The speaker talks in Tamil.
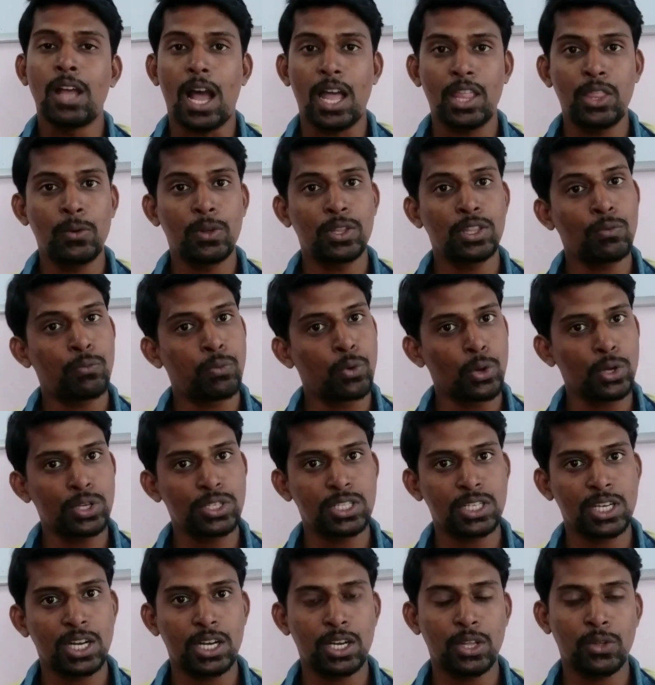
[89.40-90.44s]
அது வந்து ஃபோர்
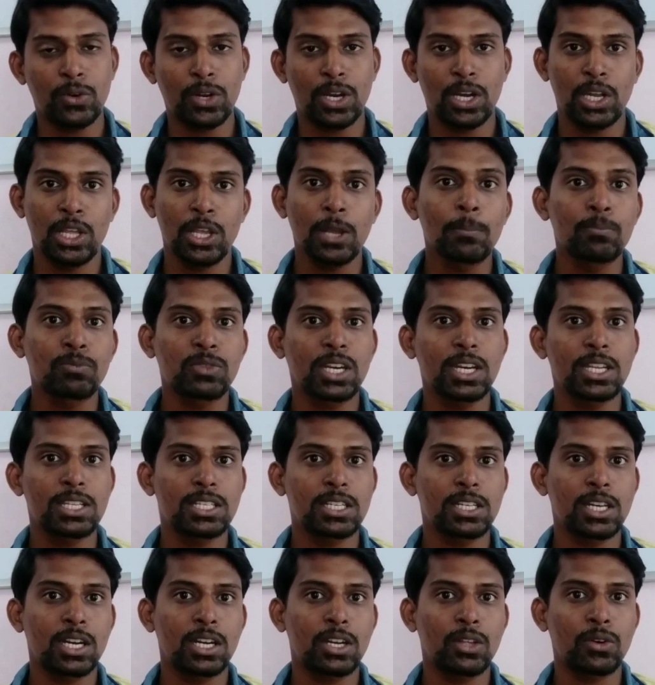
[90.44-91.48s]
ஜி நெட்ஒர்க்லேயும் த்ரீ
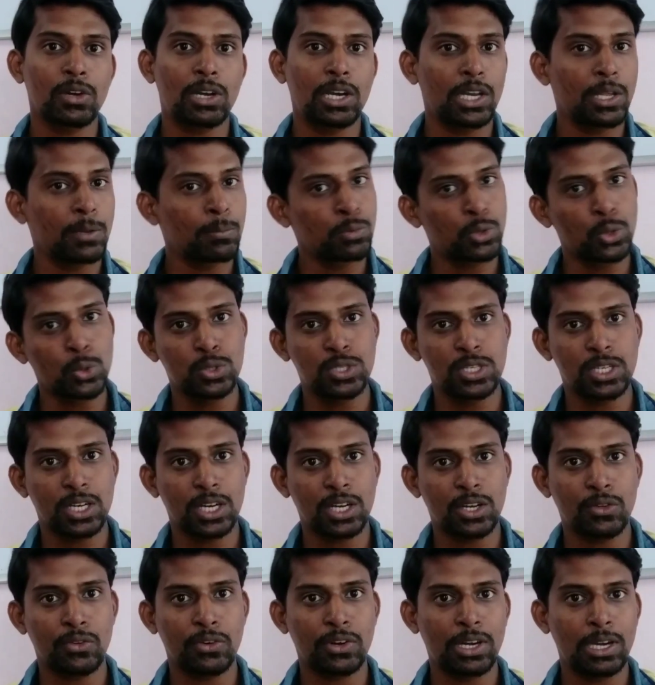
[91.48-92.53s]
ஜி நெட்ஒர்க்லேயும் டூ ஜி
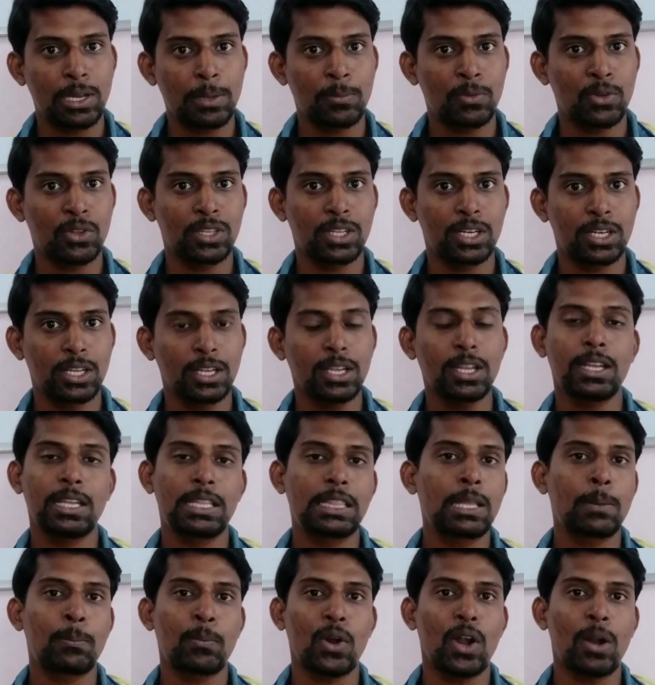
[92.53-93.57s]
நெட்ஒர்க்லேயும் வந்துட்டு
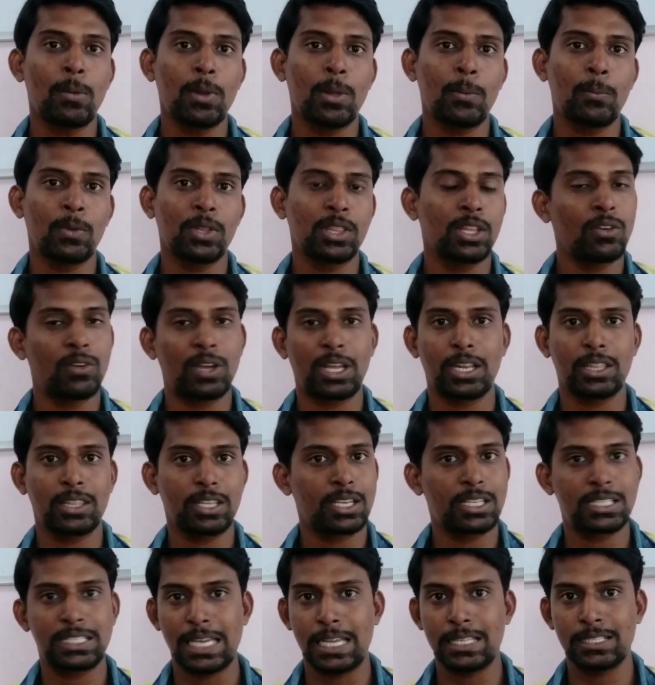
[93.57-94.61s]
இந்த ப்ராப்ளம் வந்து
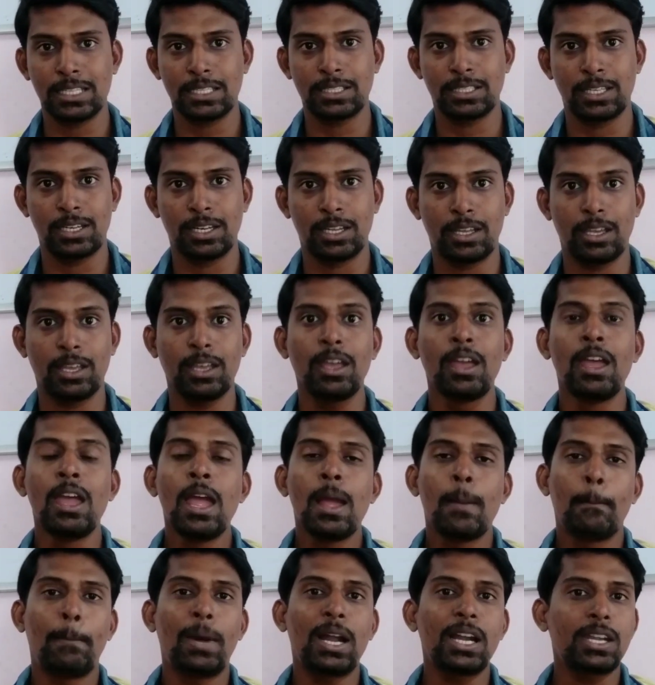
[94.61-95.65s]
வரதுக்கு சான்சஸ் இருக்குது
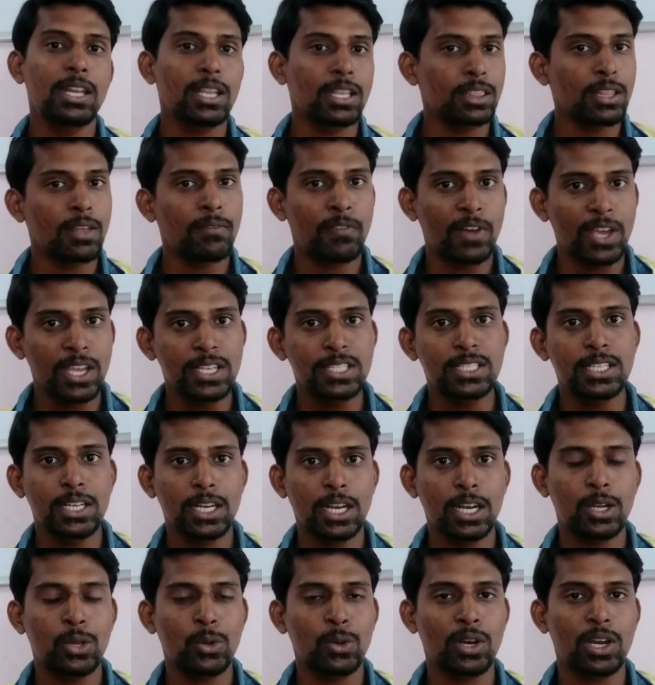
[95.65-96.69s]
பட் இந்த ஃபைவ் ஜி
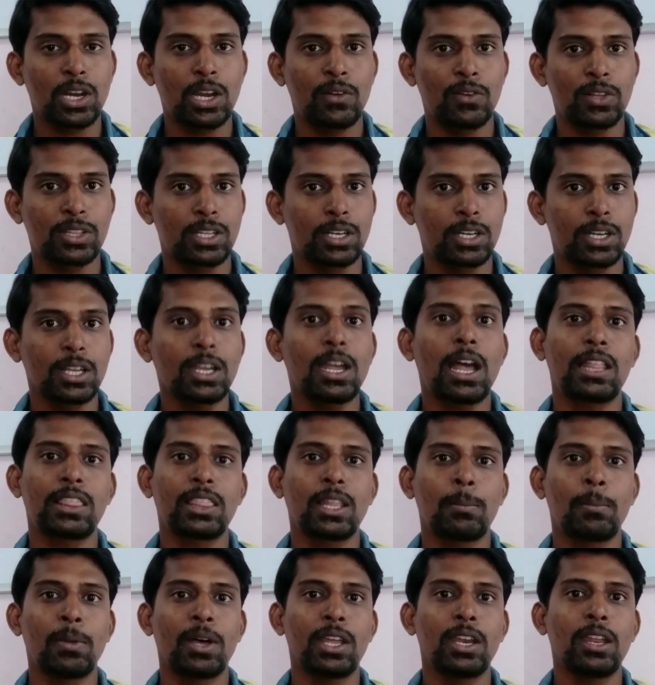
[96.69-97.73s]
நெட்ஒர்க்கில் வந்துட்டு
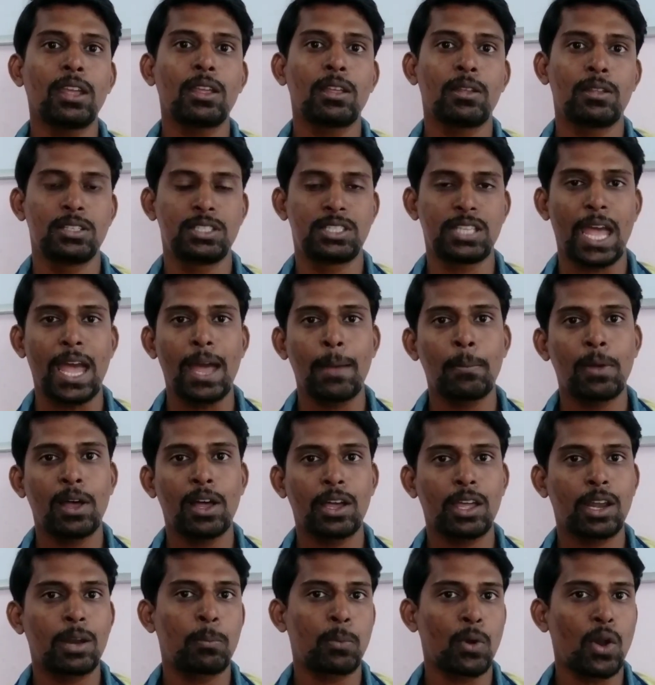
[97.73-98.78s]
அந்த மாதிரி ஜாம்
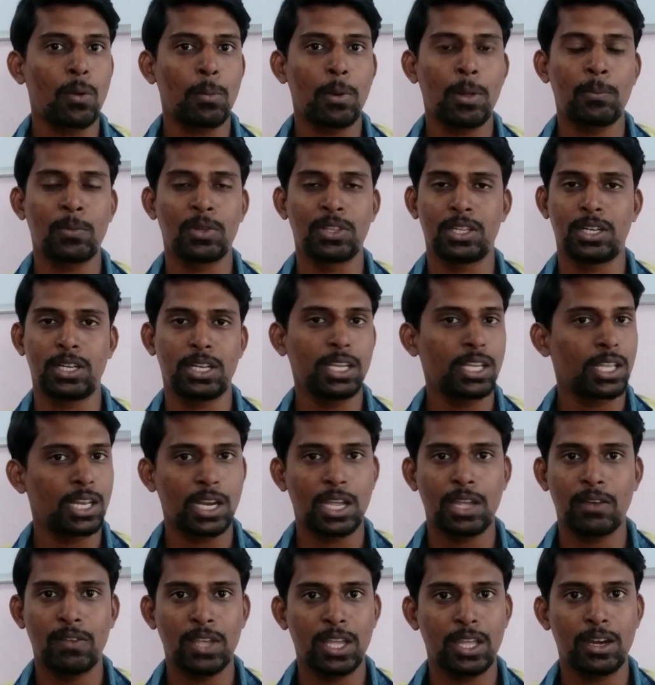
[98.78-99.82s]
ஆகிற ப்ராப்ளம் வந்துட்டு
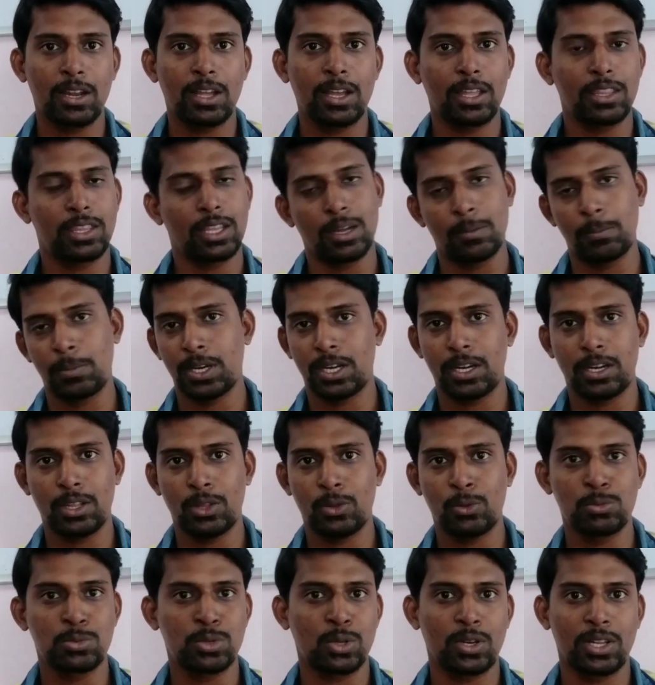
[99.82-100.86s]
இருக்கவே இருக்காது
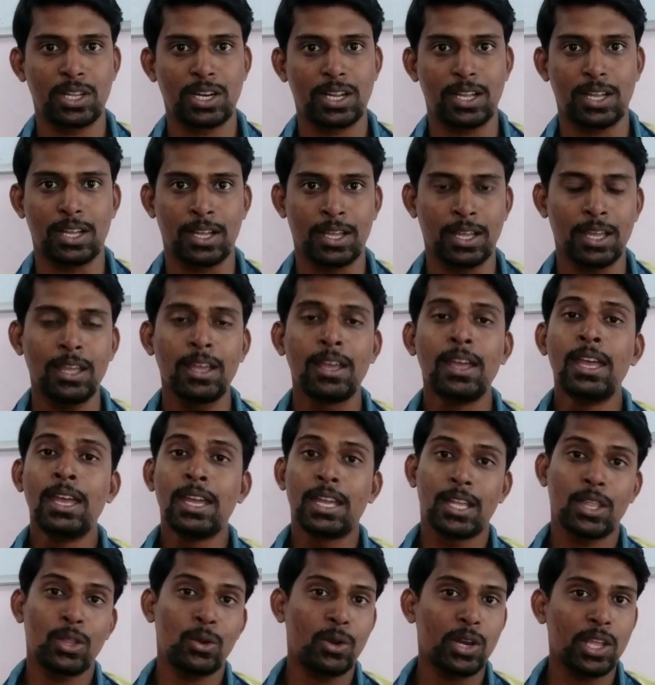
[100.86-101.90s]
அப்படின்றதும் சொல்லியிருக்காங்க
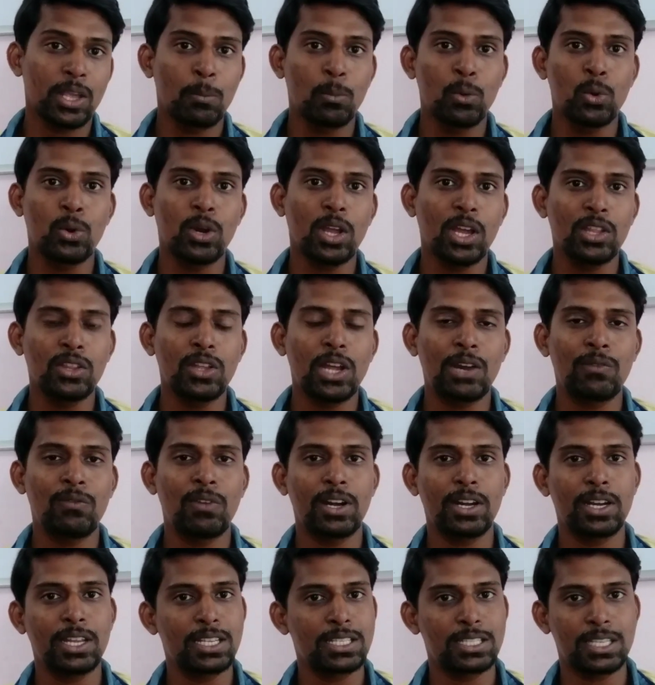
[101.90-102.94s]
இதனுடைய மூணாவது
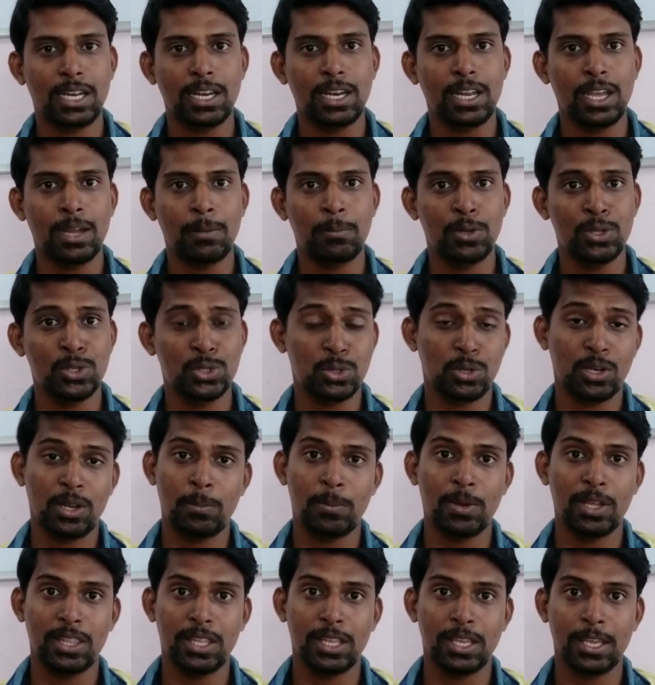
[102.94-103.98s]
அட்வான்டேஜ் என்ன அப்படின்னு சொல்லி
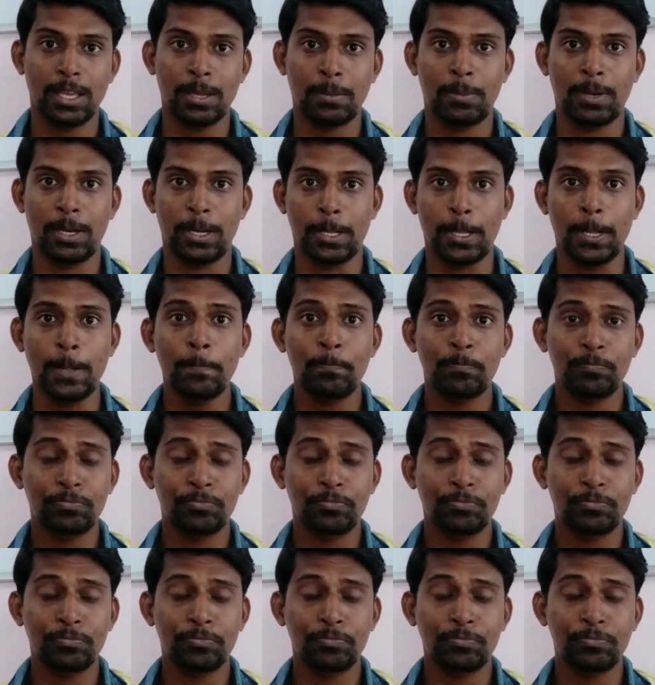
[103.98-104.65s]
பார்த்தீங்க அப்படின்னா